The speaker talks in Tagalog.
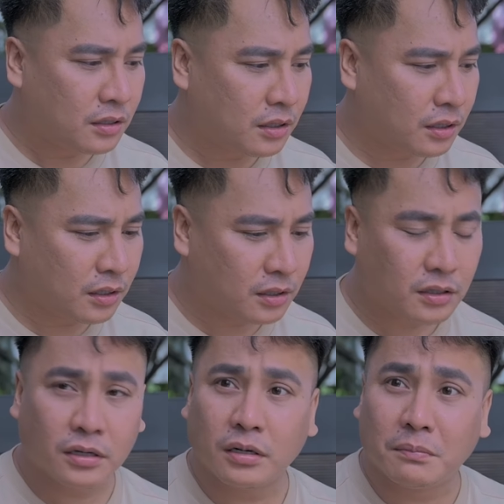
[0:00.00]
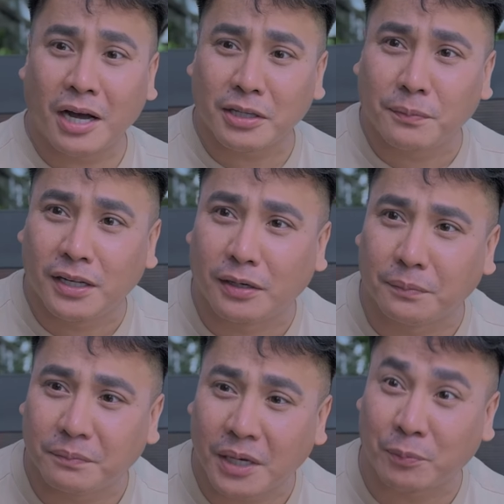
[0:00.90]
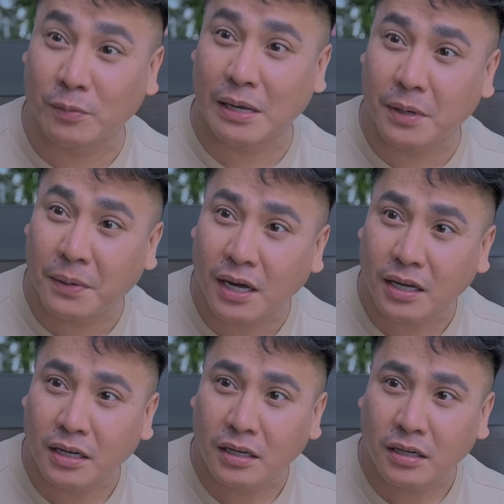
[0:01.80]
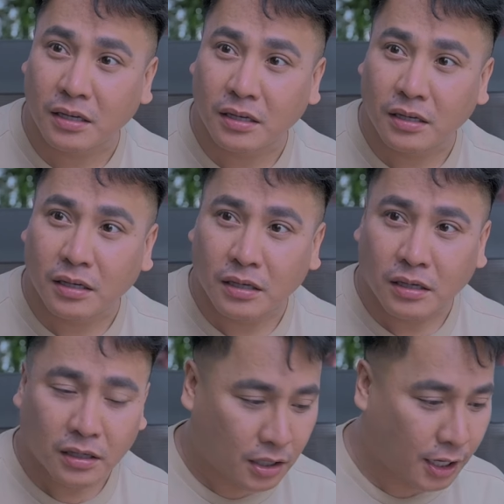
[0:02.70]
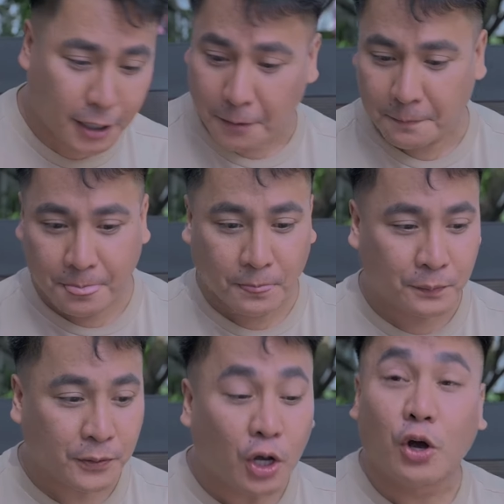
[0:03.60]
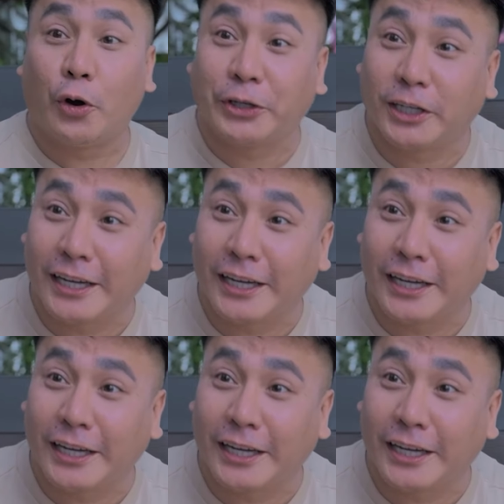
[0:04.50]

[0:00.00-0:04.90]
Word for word: Ah, bakit ba, love? May problema ba? Ah, order